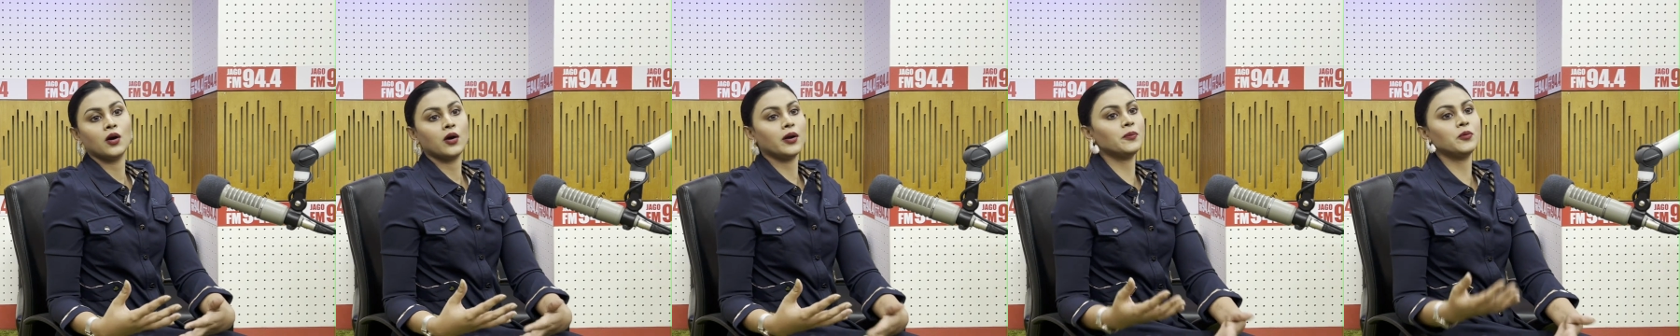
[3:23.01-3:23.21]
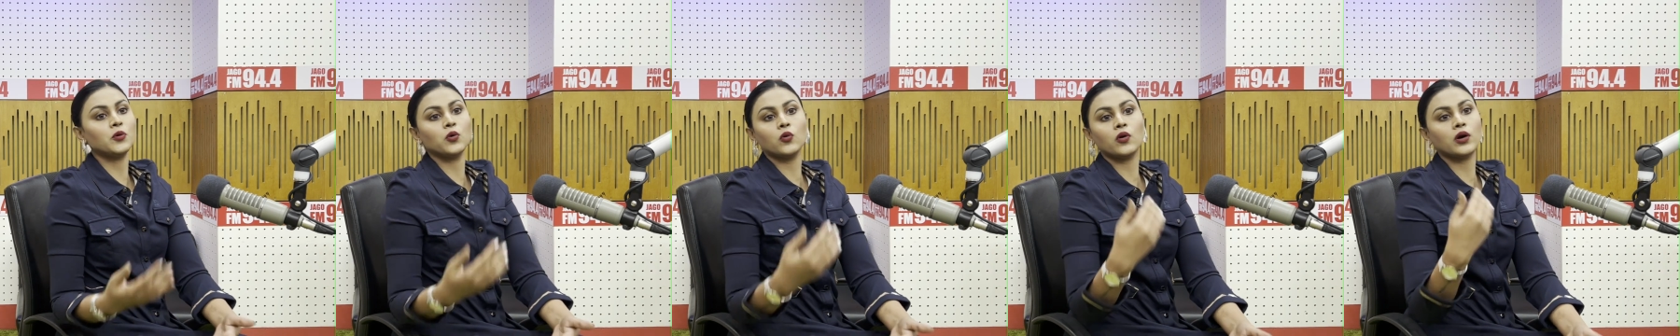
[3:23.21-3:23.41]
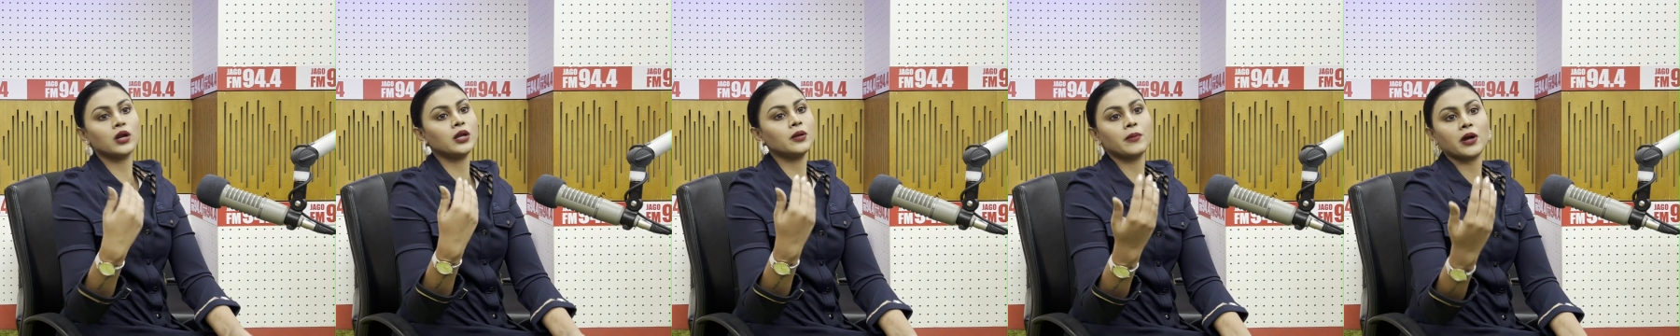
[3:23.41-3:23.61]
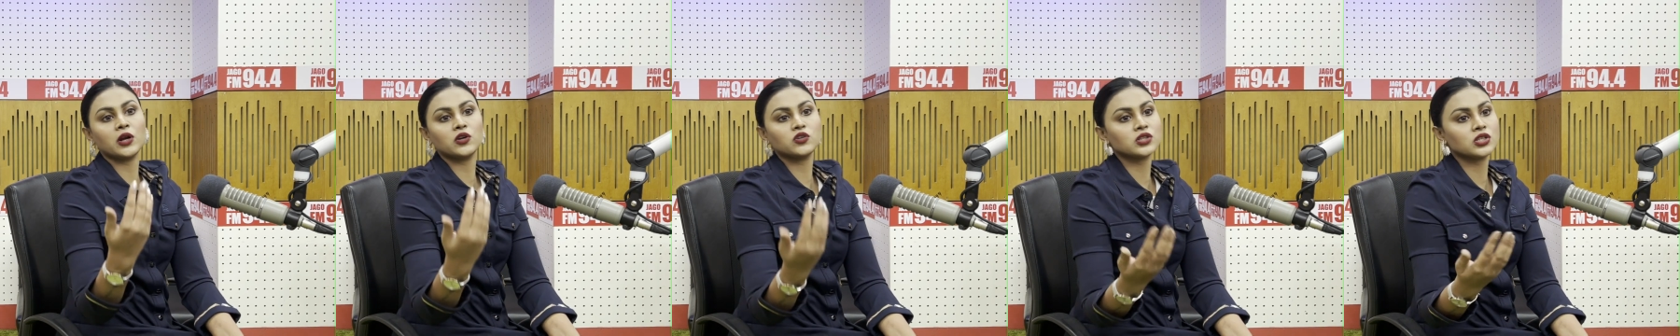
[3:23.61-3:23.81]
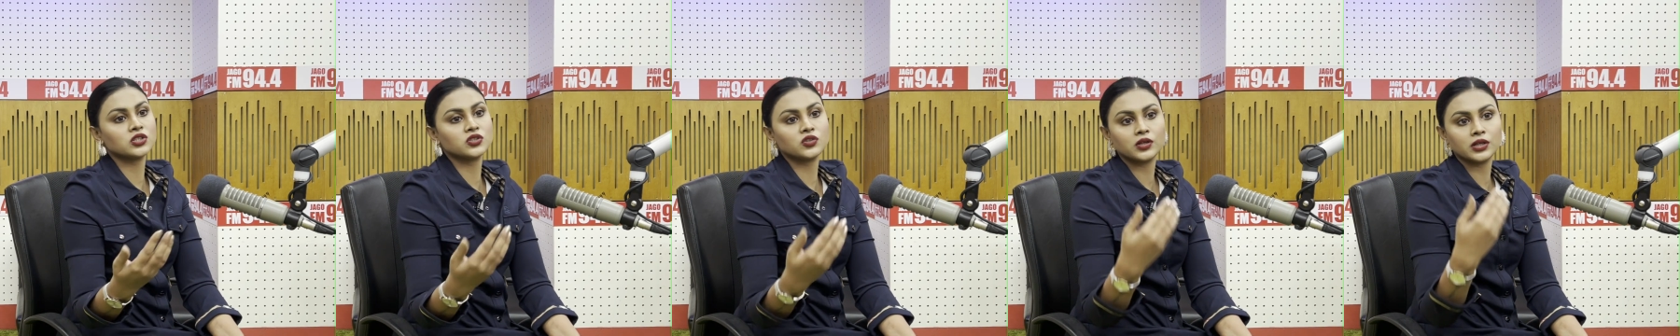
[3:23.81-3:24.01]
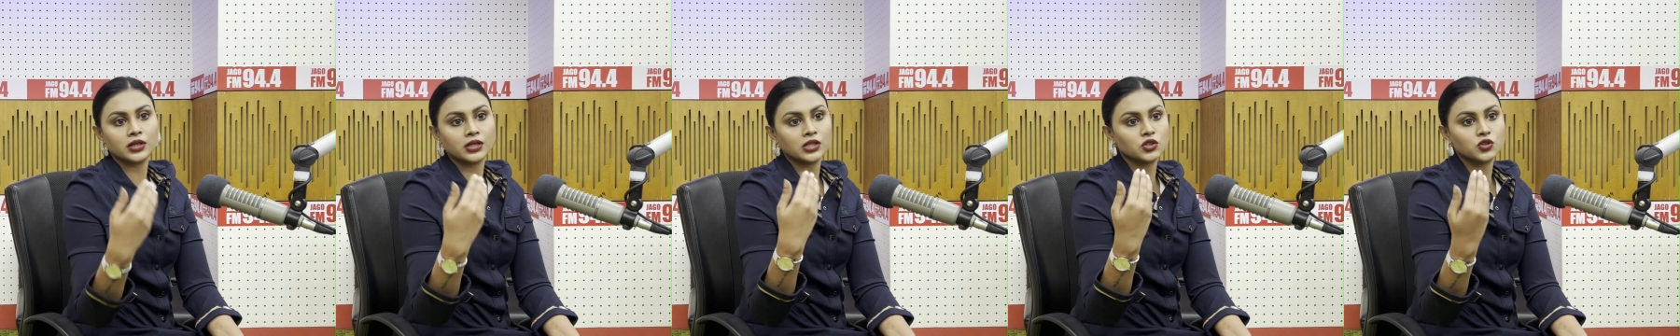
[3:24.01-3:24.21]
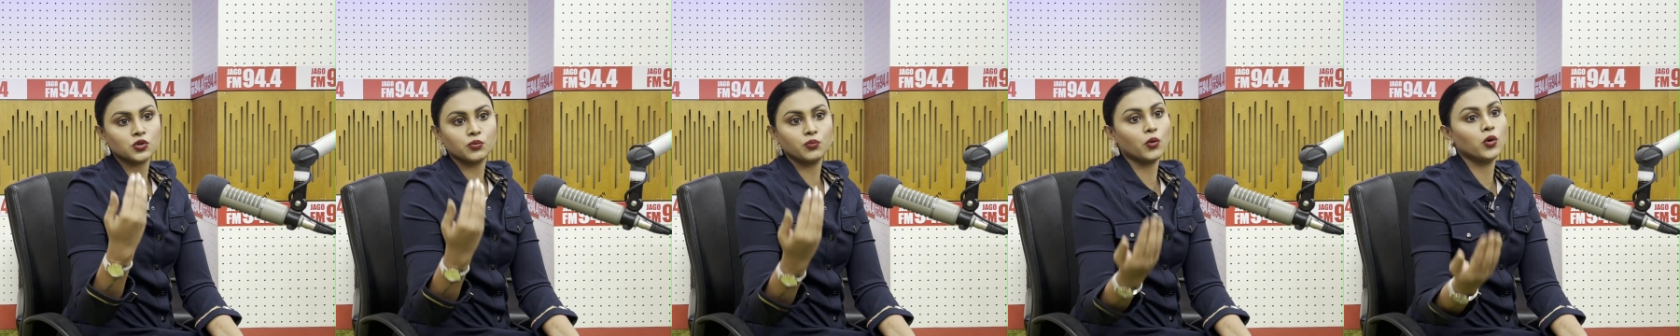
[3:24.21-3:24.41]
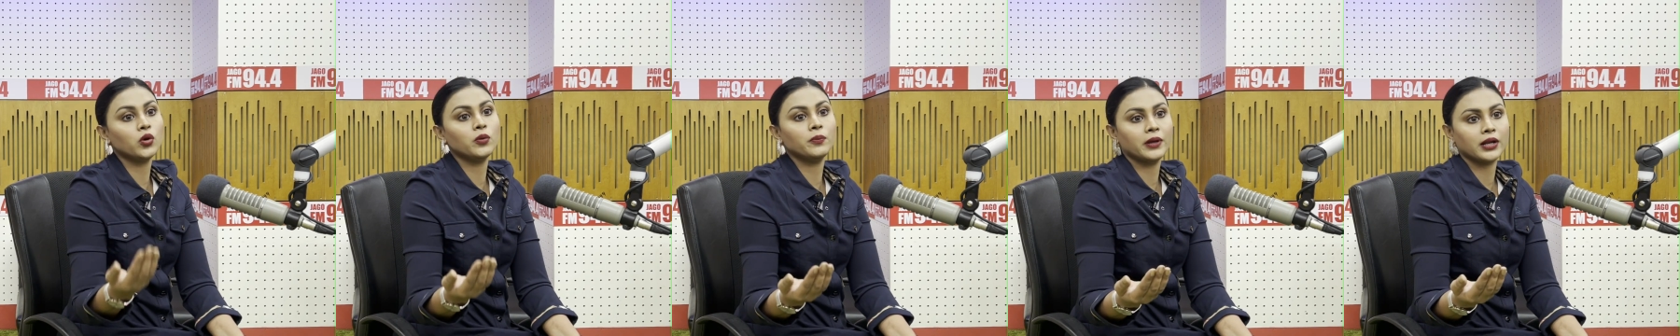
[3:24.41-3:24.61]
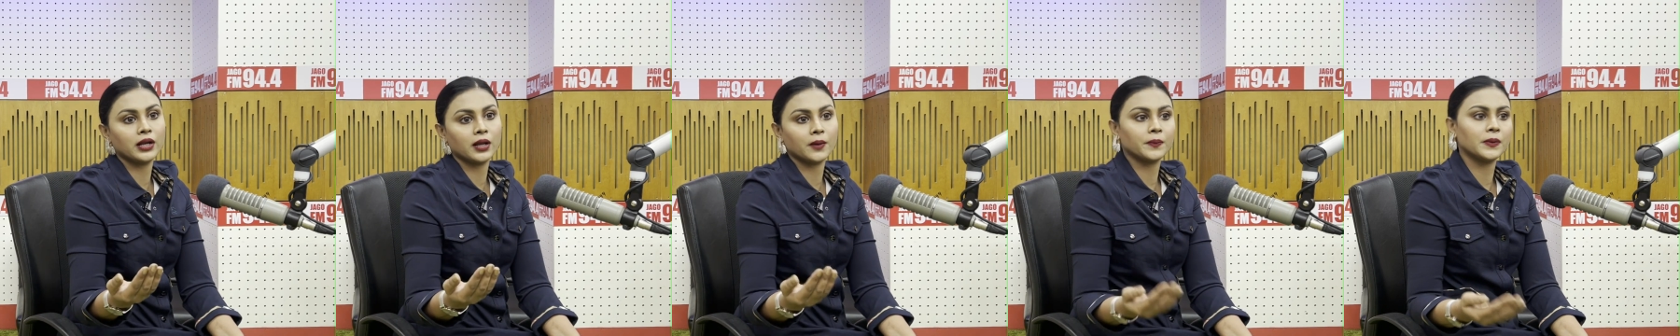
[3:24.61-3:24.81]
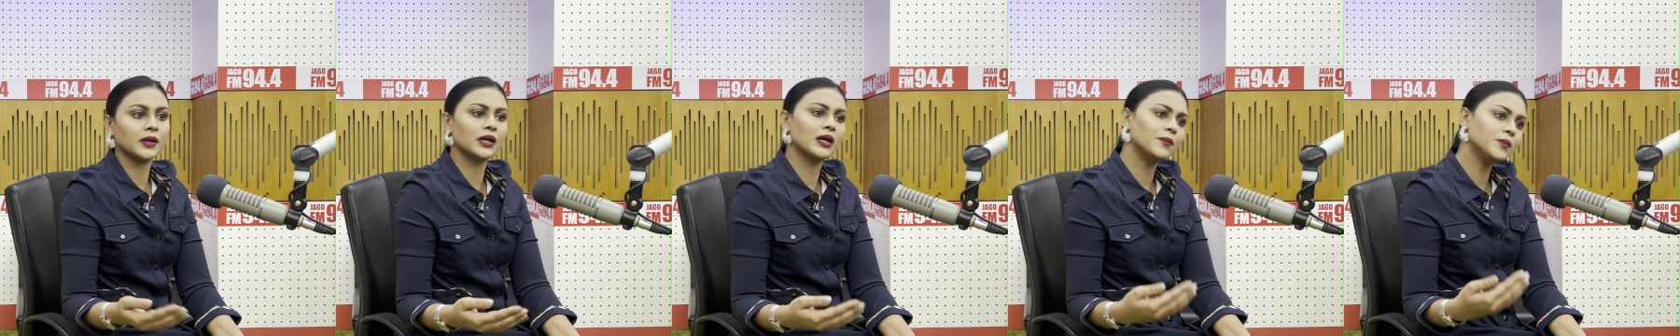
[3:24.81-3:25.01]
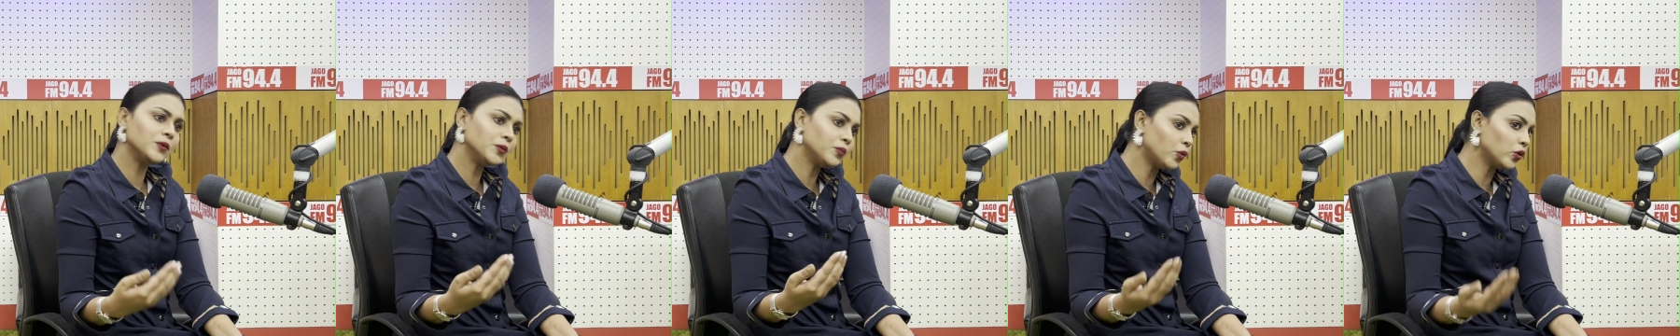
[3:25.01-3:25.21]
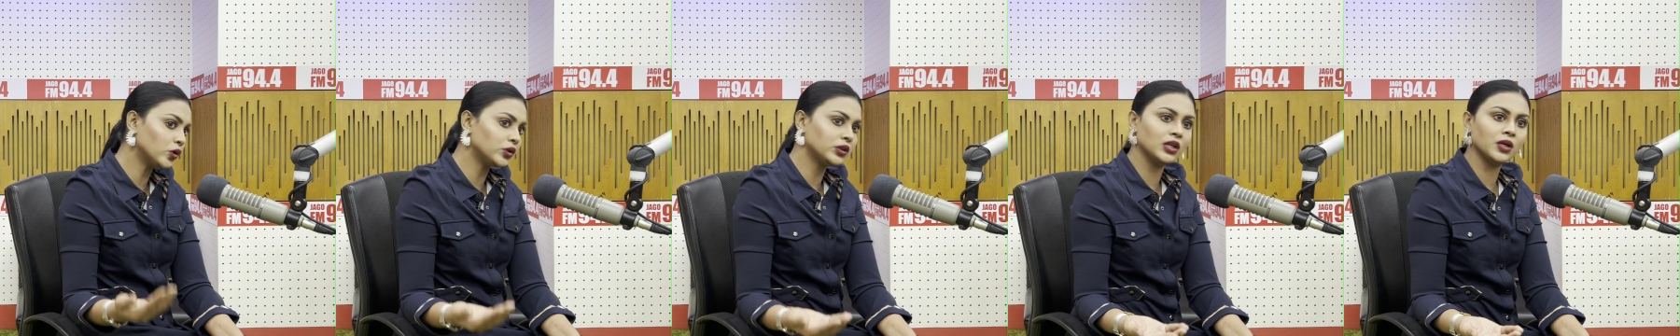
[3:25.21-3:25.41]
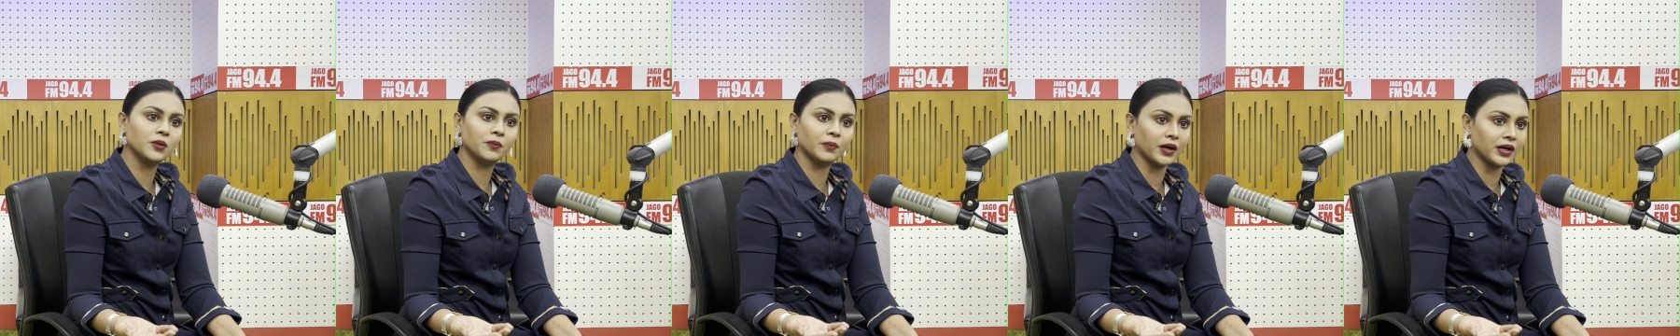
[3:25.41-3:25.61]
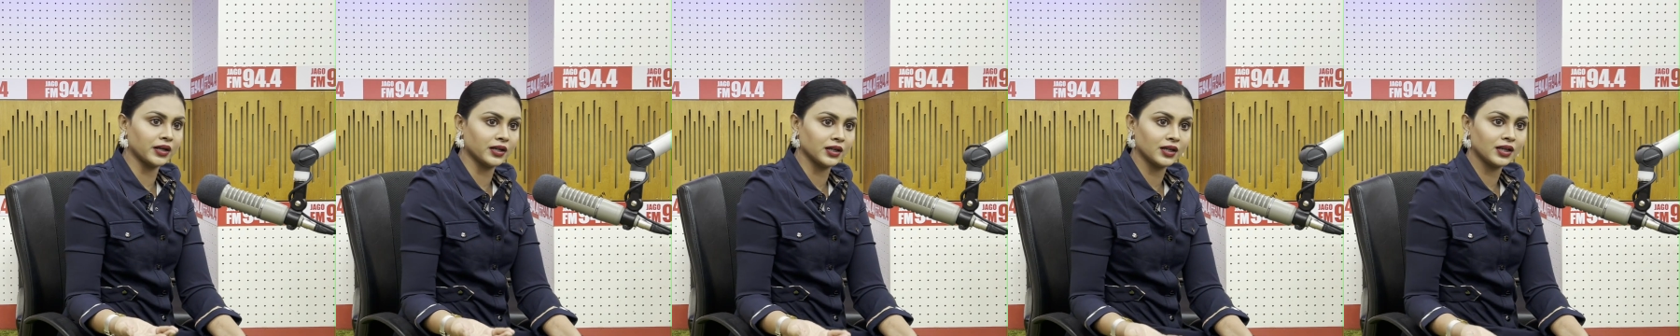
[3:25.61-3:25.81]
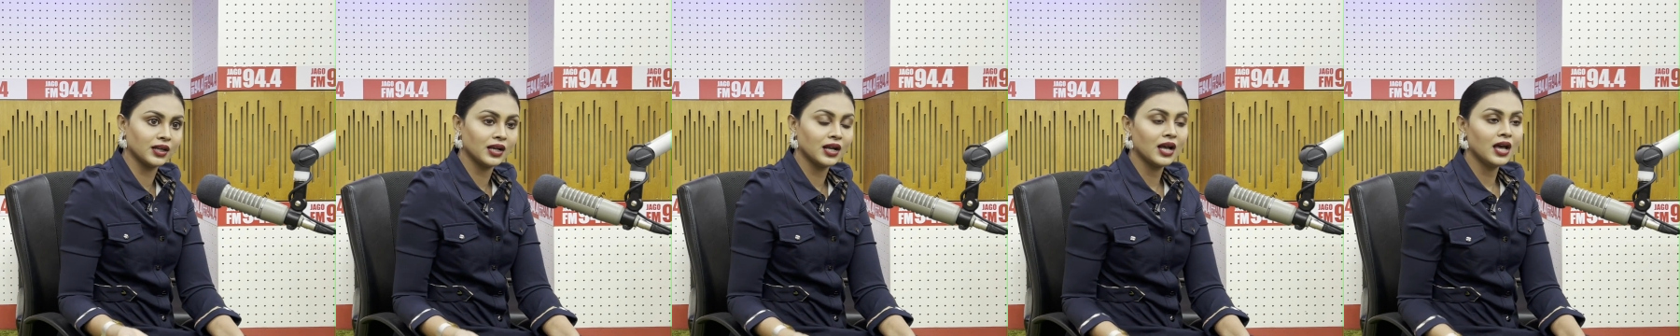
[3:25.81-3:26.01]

এবং ওখানে মানুষ আসলে কিছু বলবেন আপনাকে আপনি পড়তেই পারেন